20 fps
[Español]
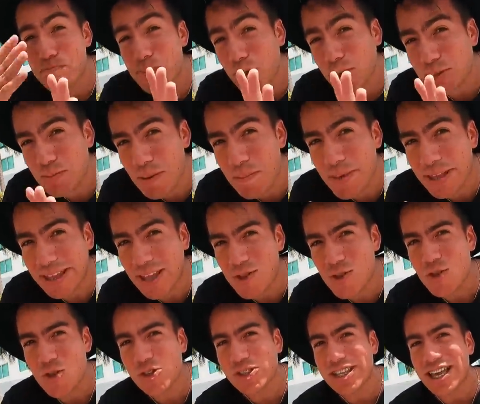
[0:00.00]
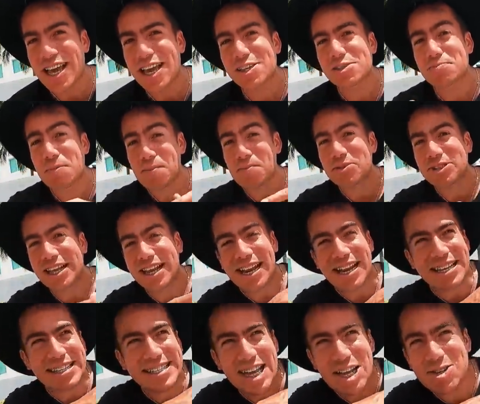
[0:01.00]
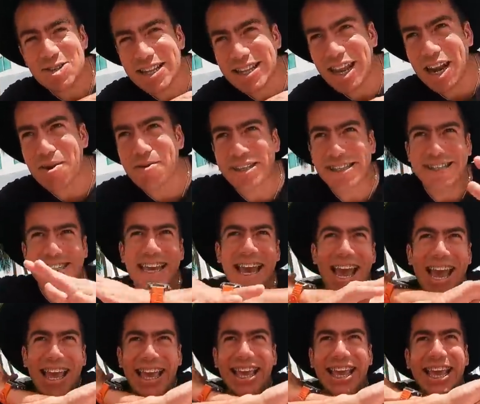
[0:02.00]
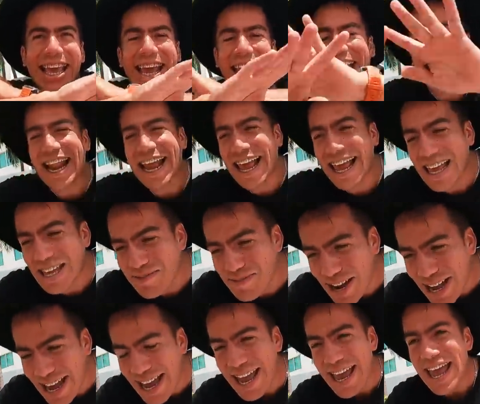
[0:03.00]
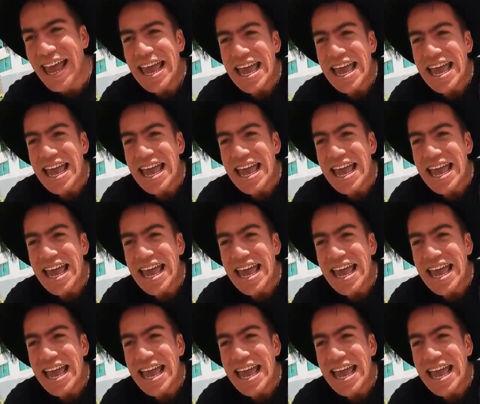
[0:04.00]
próximamente en unos días vamos a realizar una travesía increíble